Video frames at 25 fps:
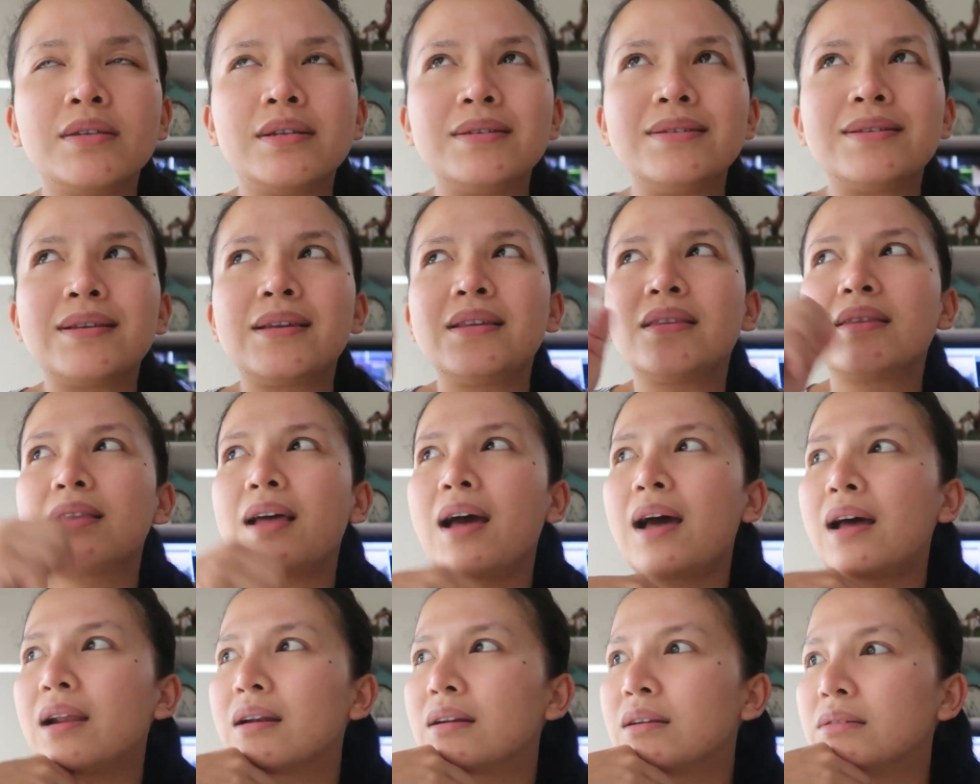Jadi
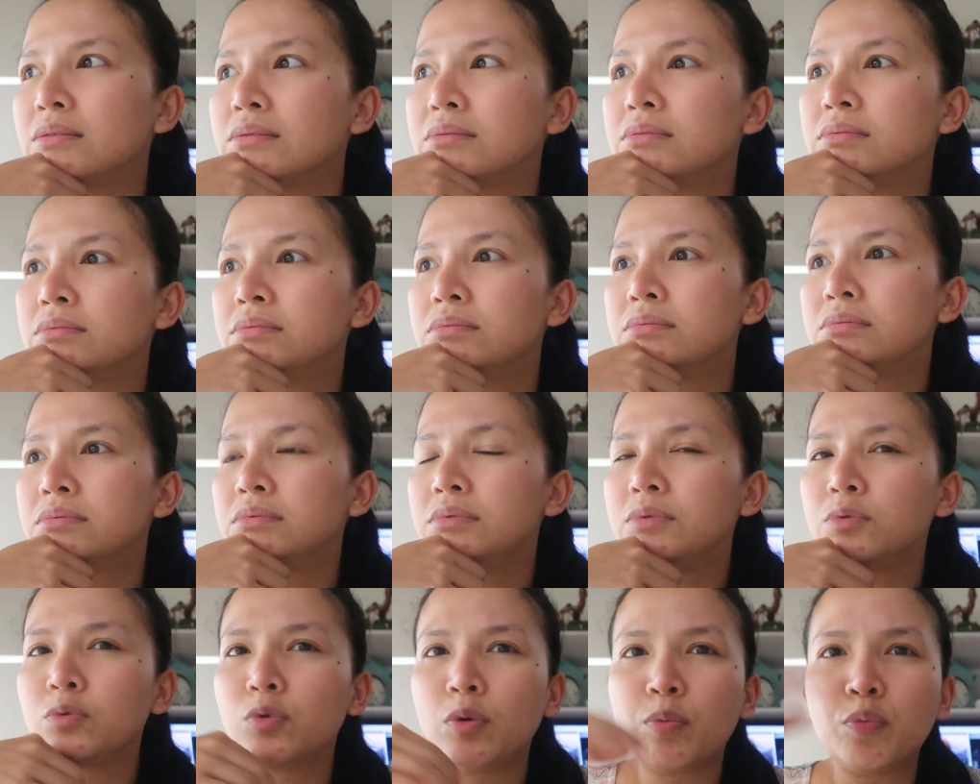sekitar
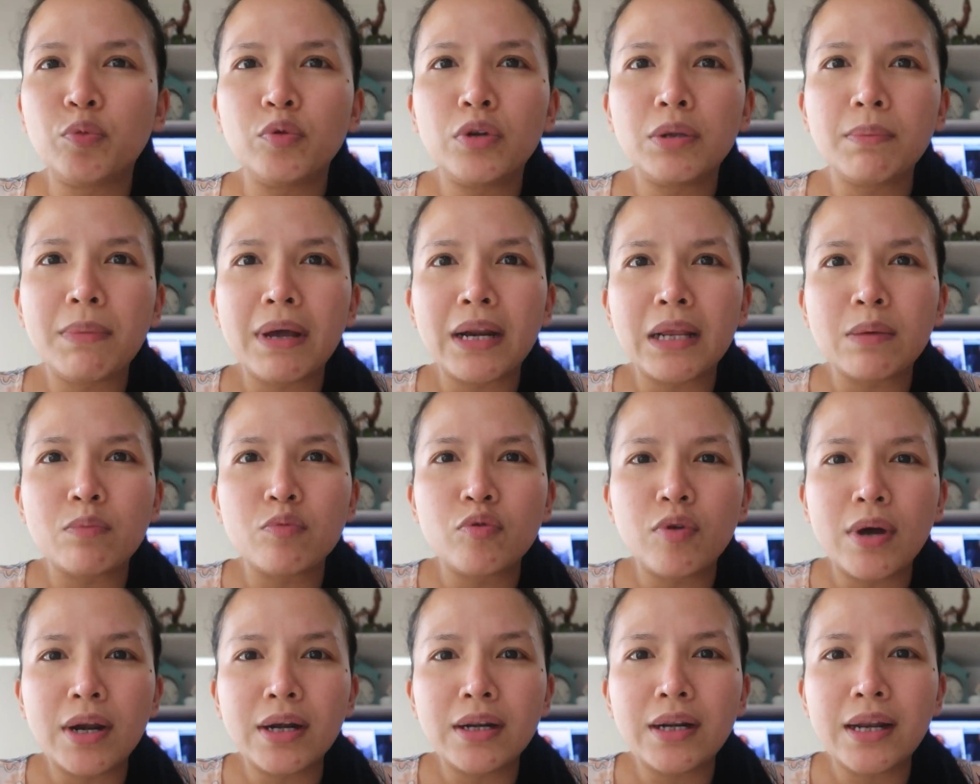25
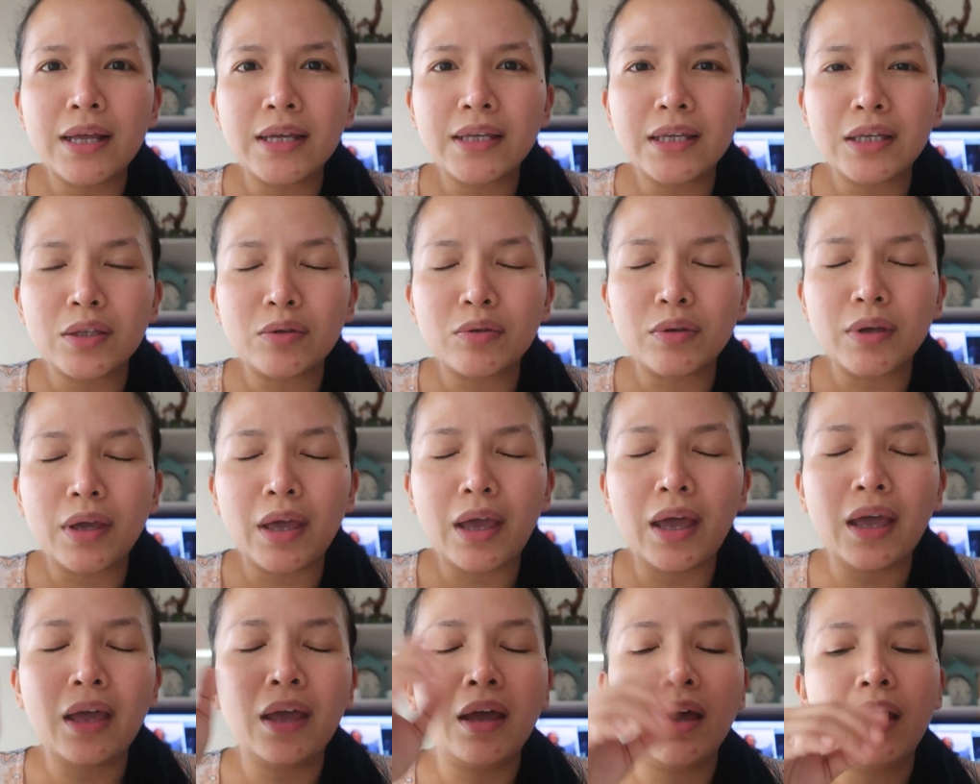ribuan lah gitu
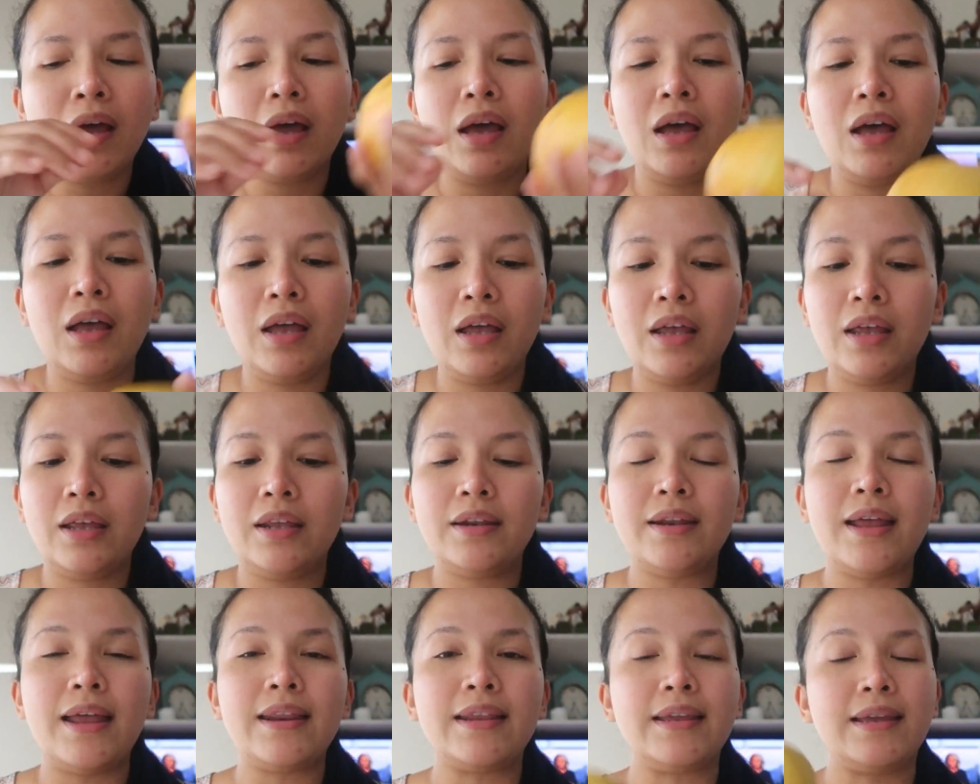ya.
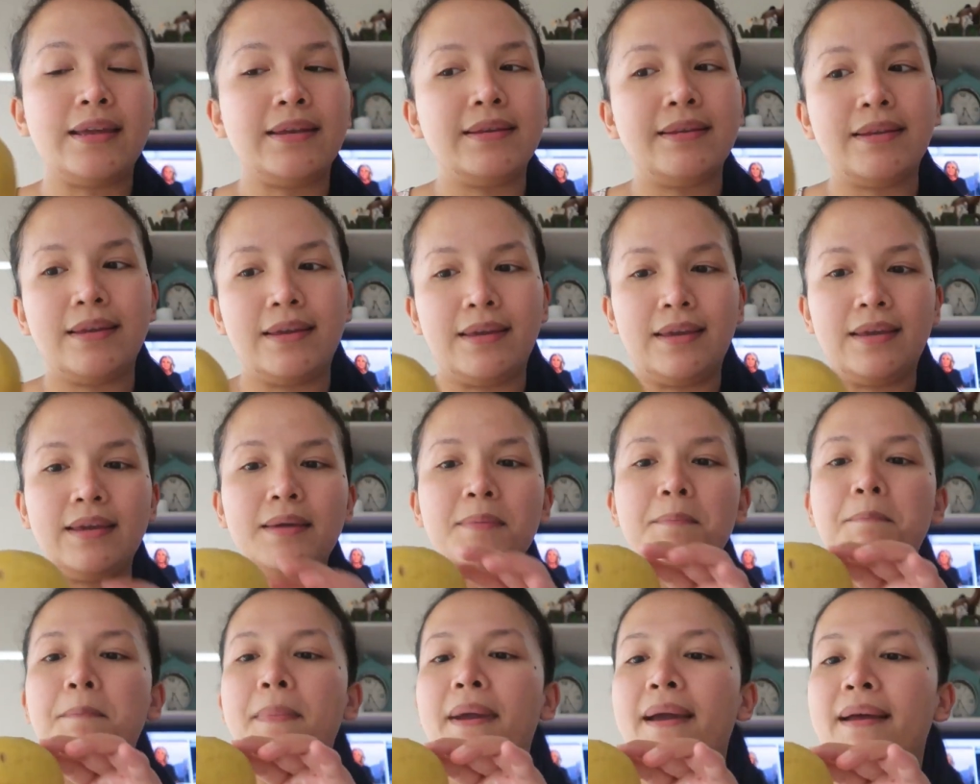Dan
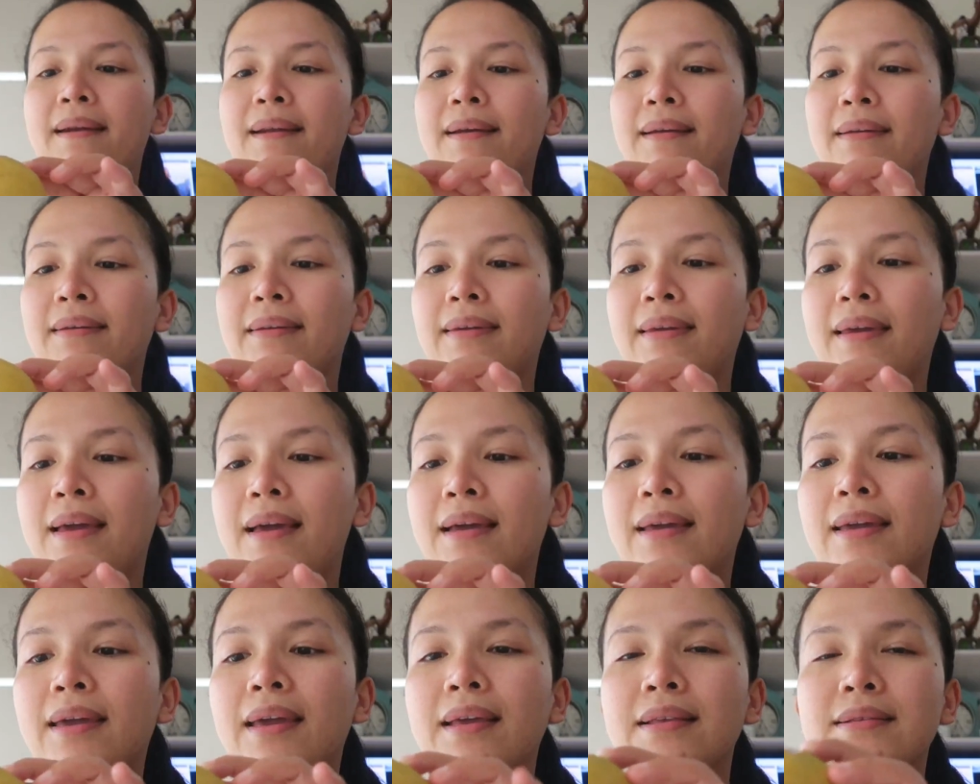ini
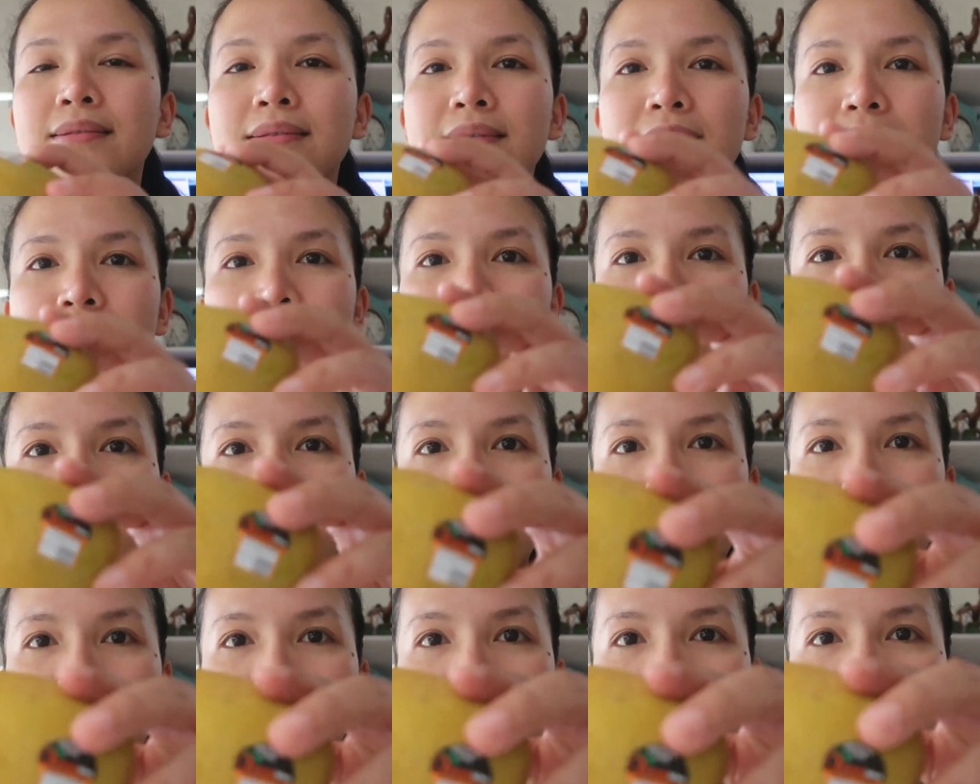mereknya
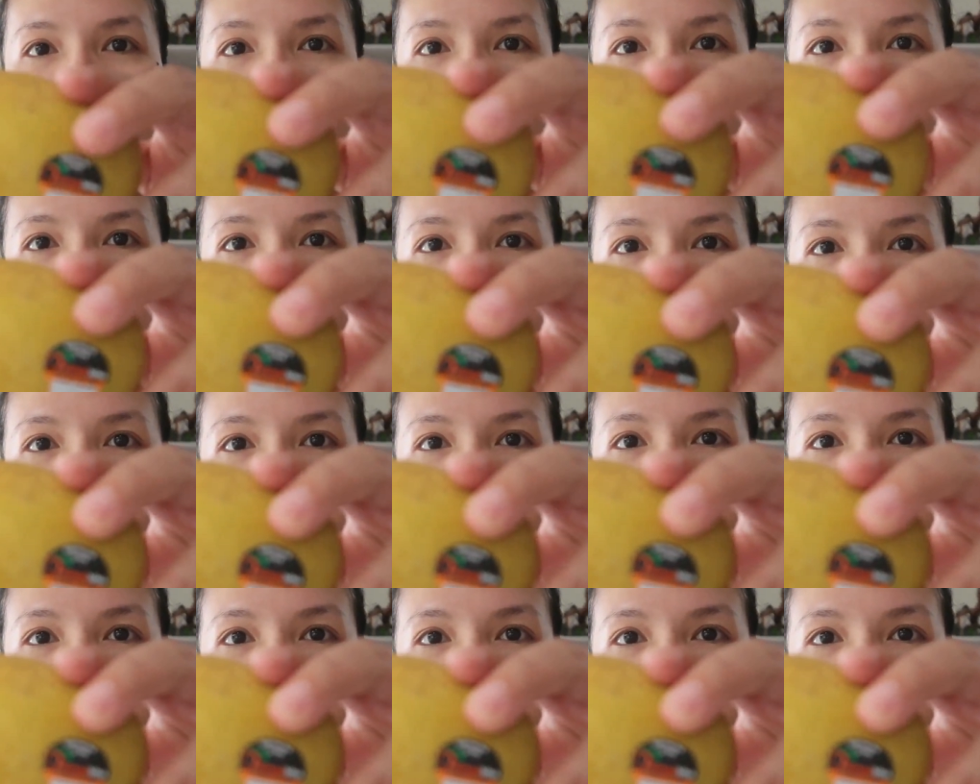Kensington Pride.